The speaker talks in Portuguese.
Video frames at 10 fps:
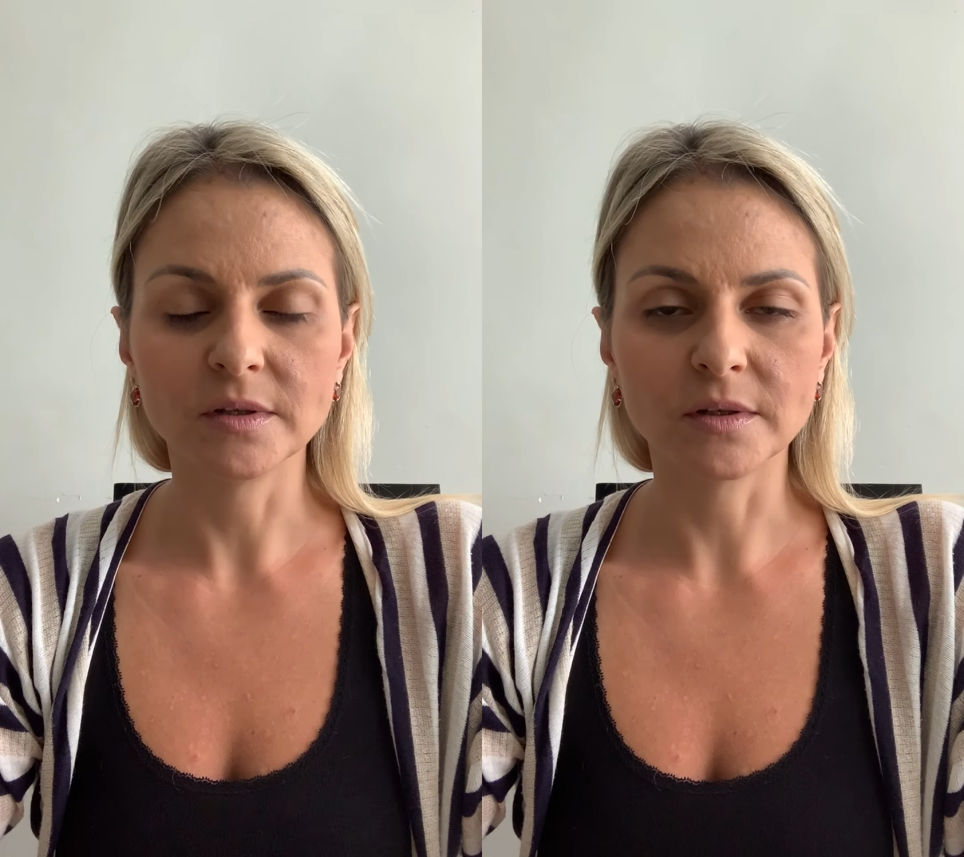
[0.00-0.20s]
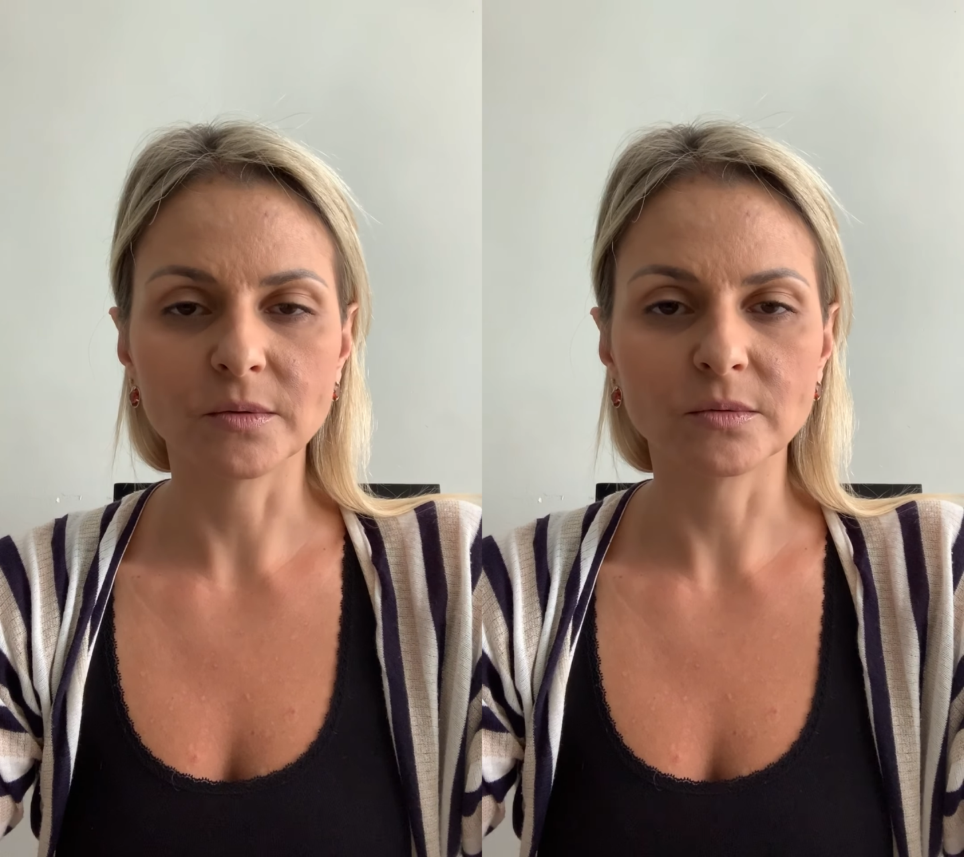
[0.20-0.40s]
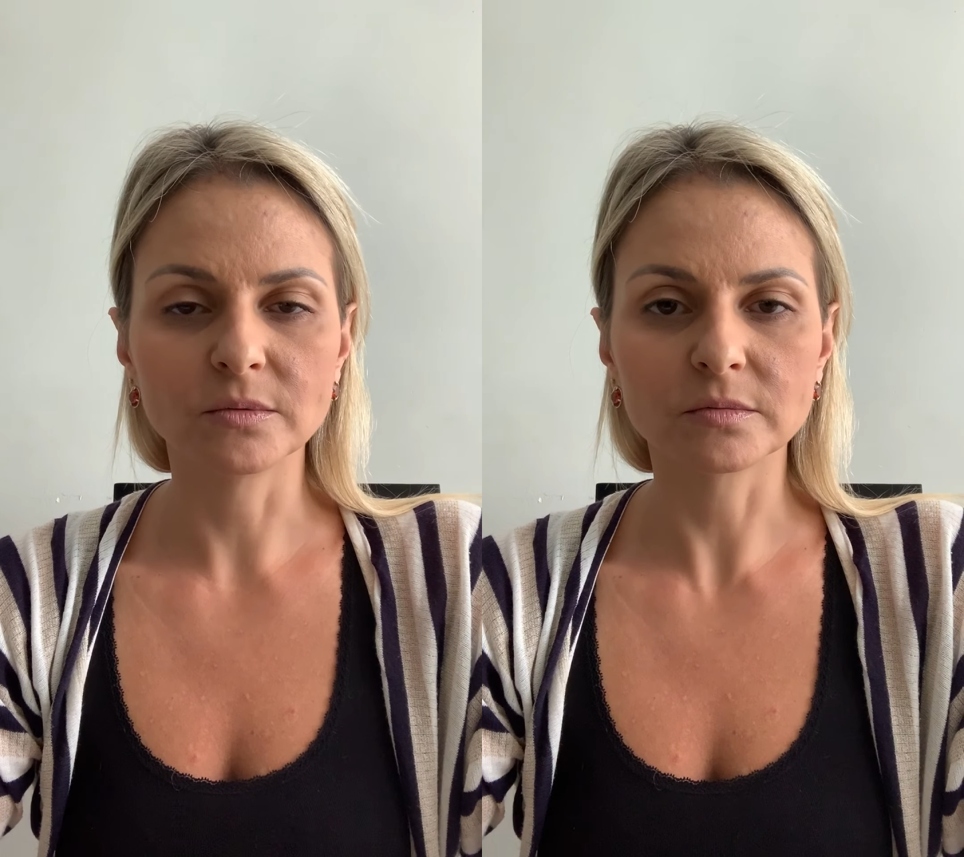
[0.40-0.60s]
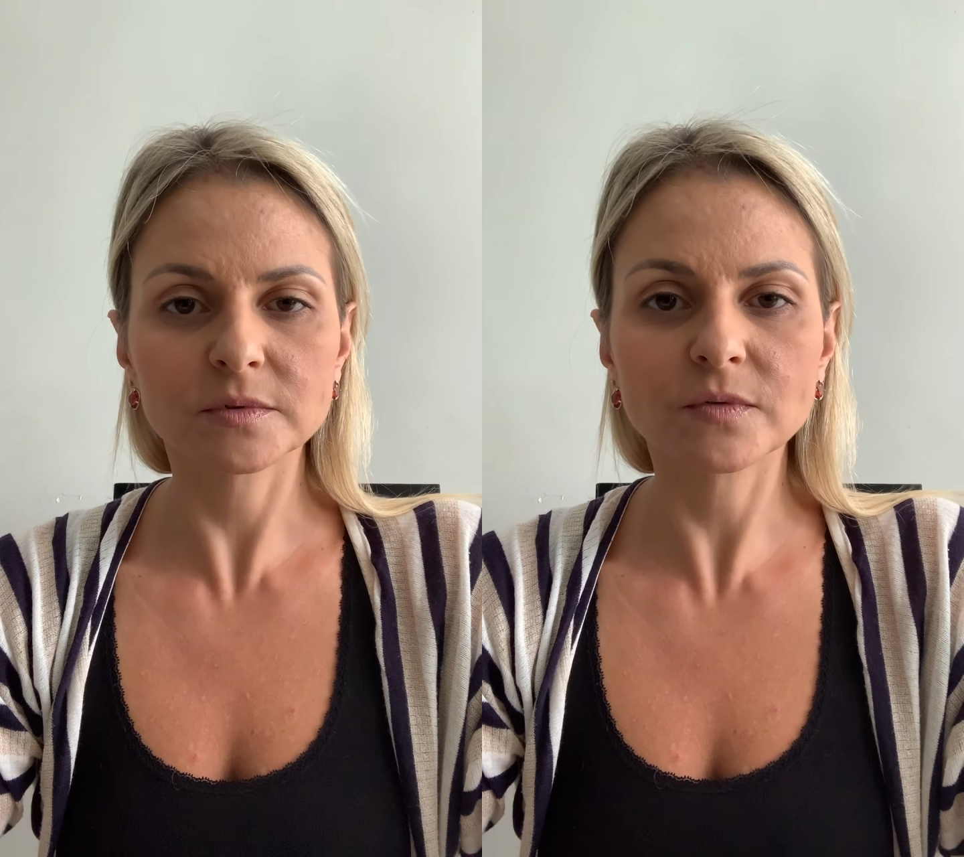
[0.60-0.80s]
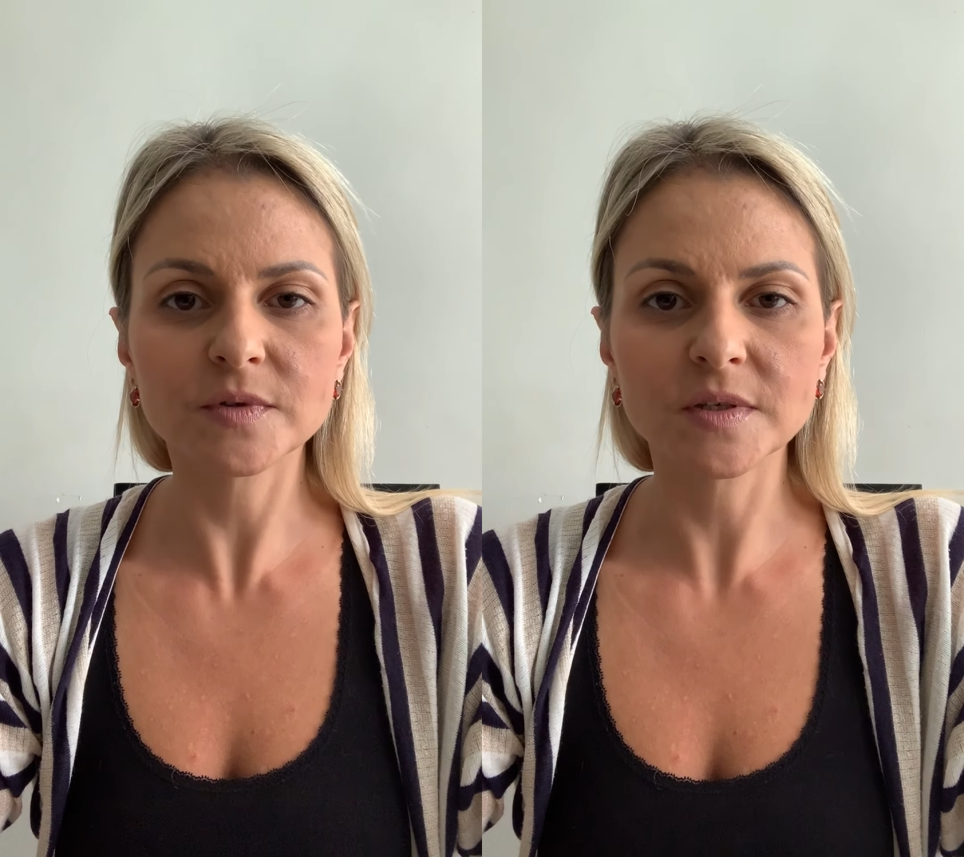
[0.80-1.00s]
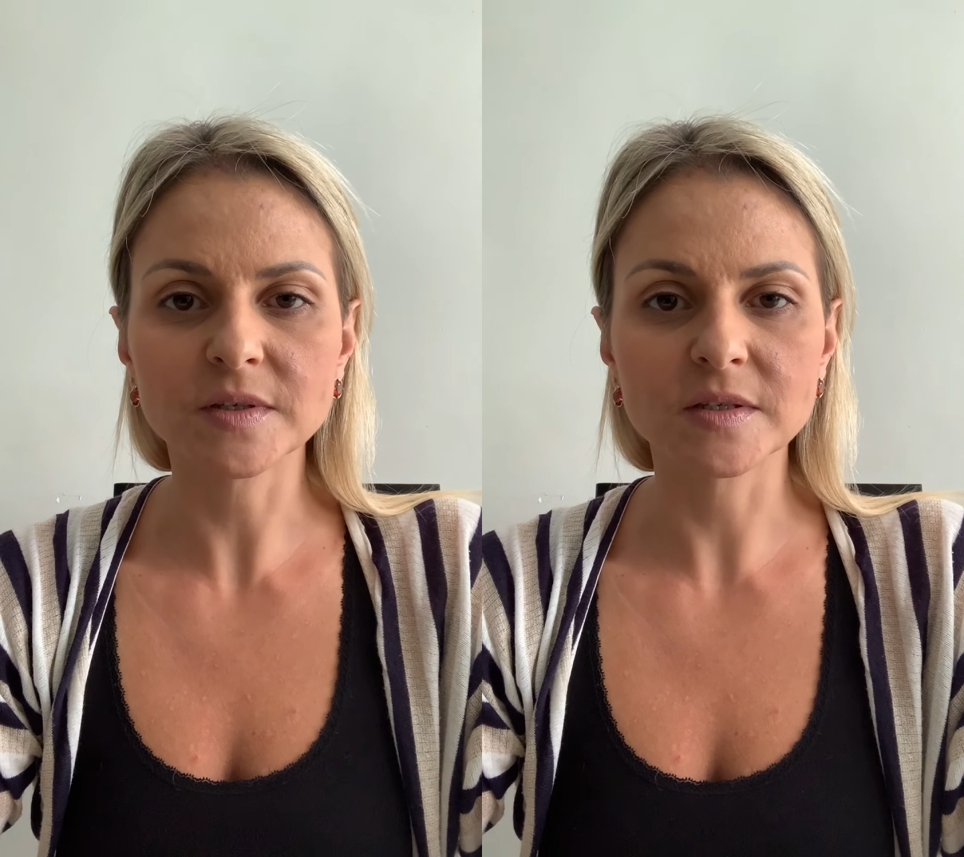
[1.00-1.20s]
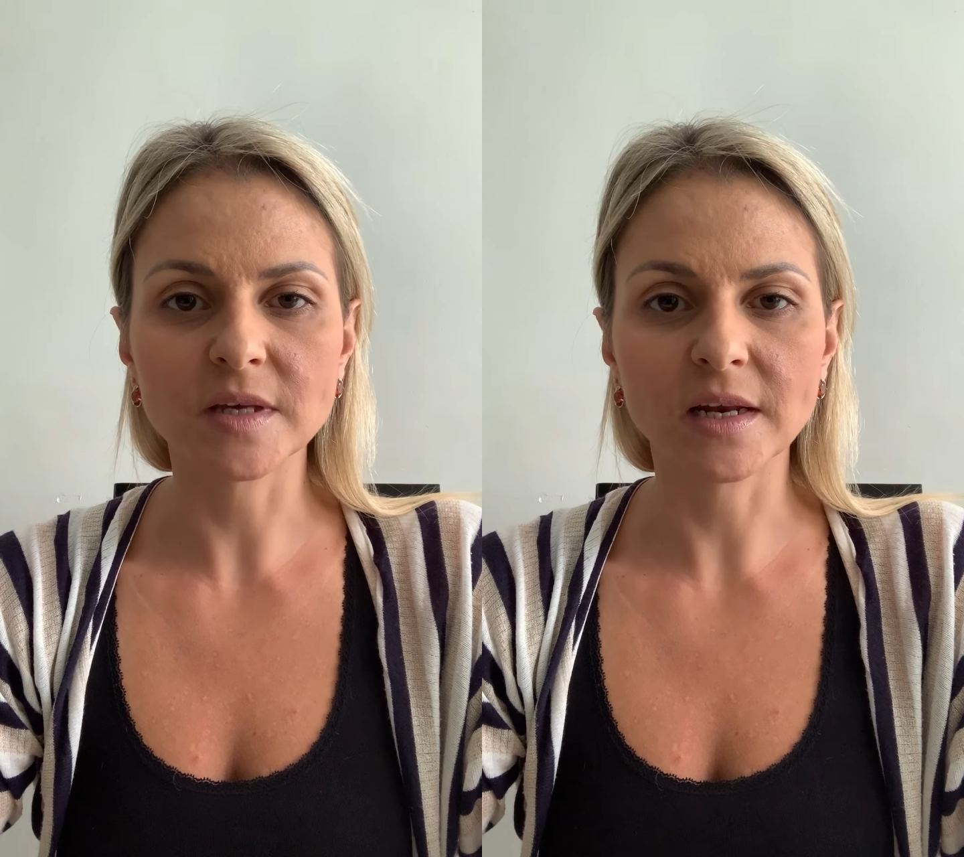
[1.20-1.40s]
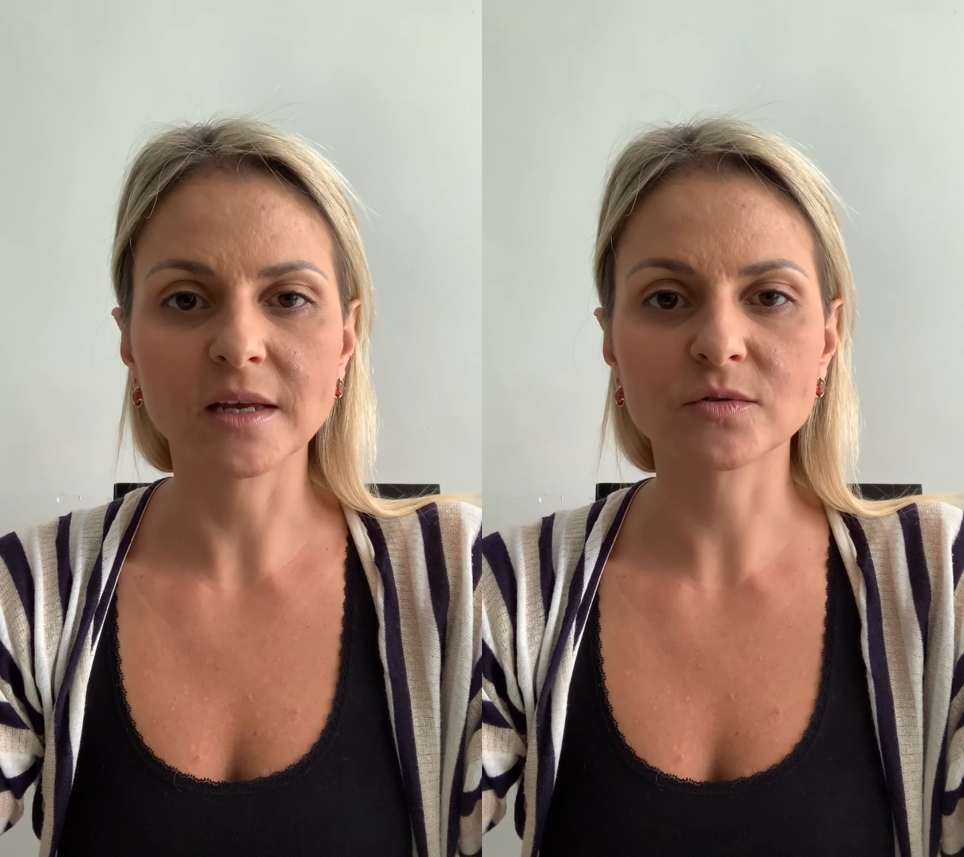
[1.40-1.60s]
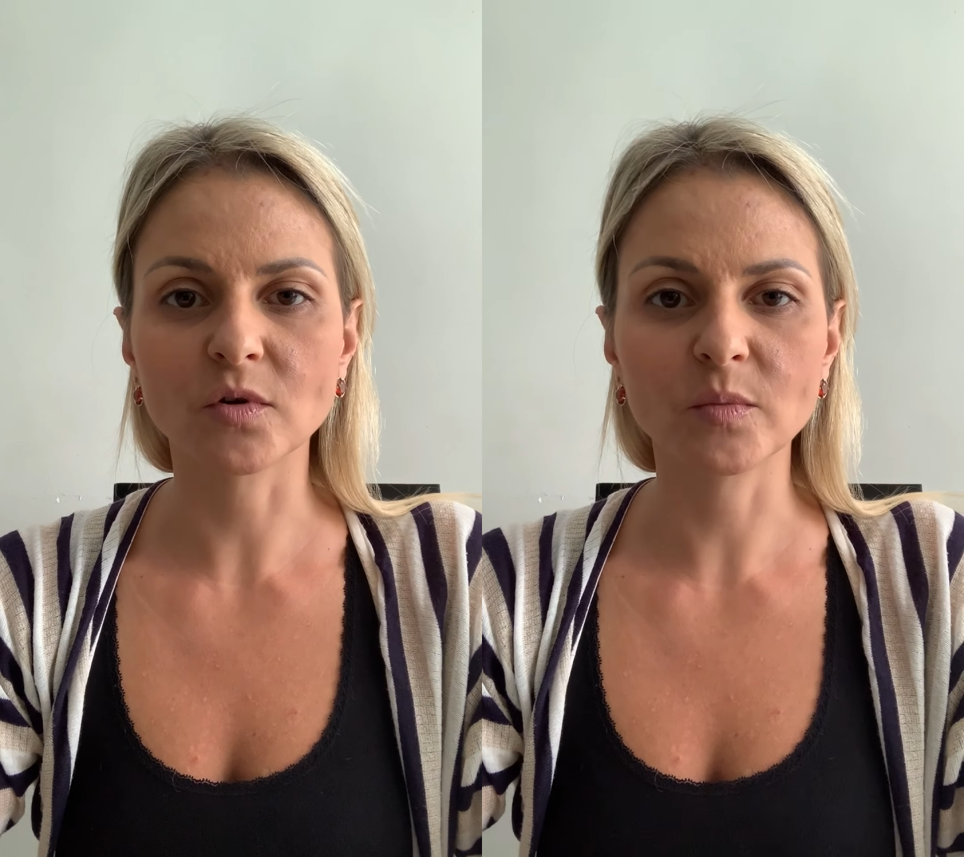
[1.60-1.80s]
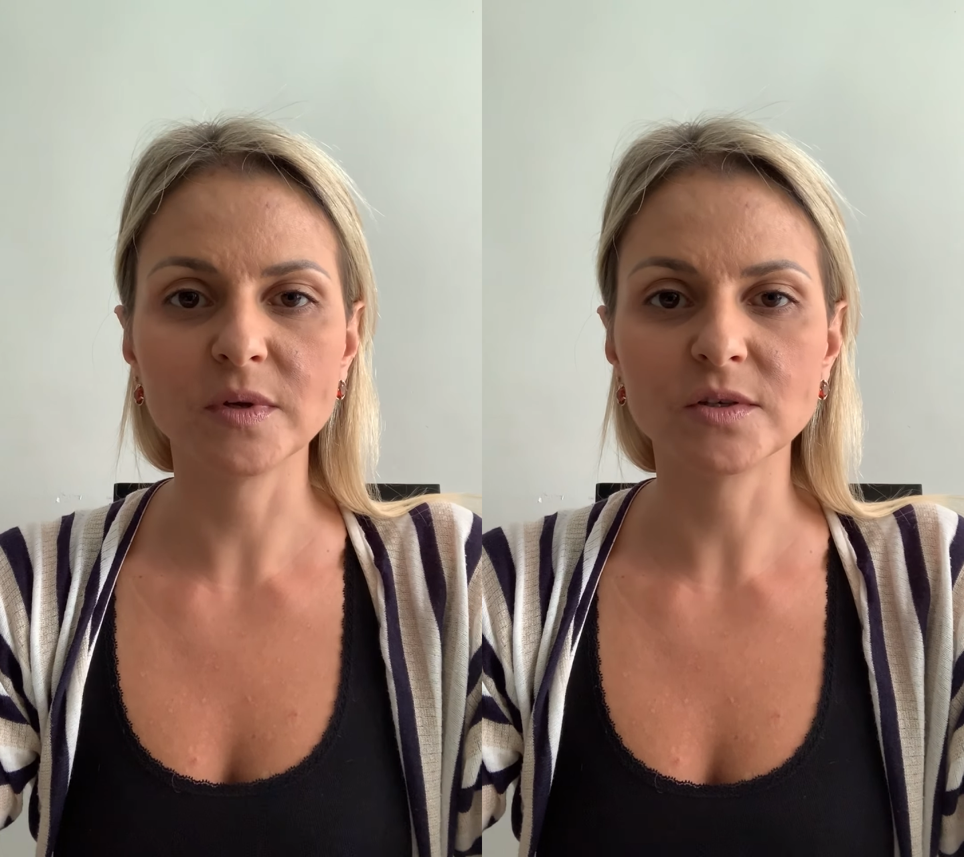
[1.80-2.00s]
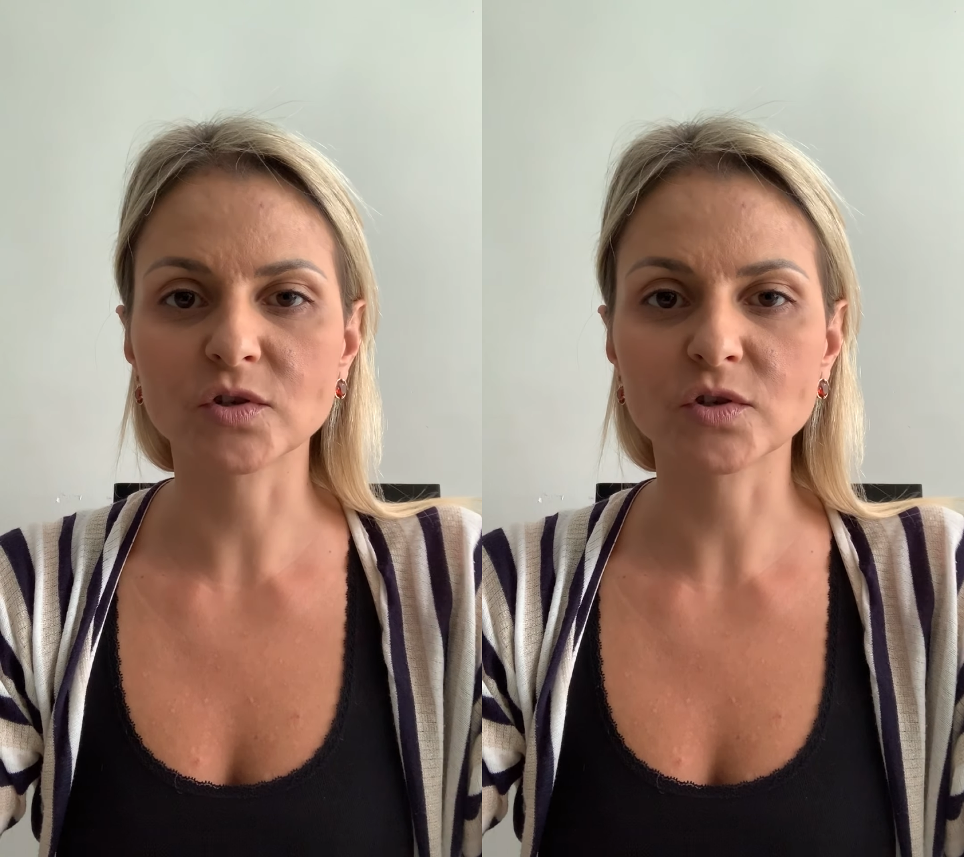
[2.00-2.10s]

então se vocês quiserem é só me